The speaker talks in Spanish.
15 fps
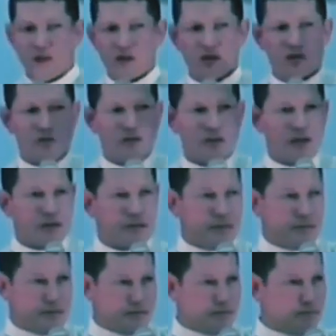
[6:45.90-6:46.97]
sea Dios,
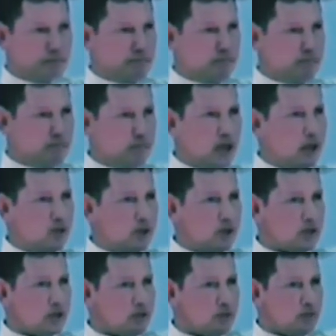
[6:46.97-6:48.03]
mil
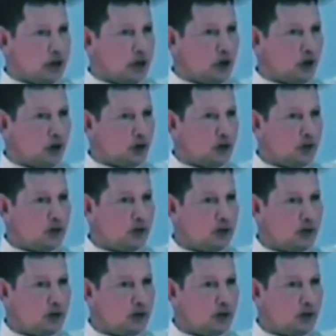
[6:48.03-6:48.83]
veces mejor.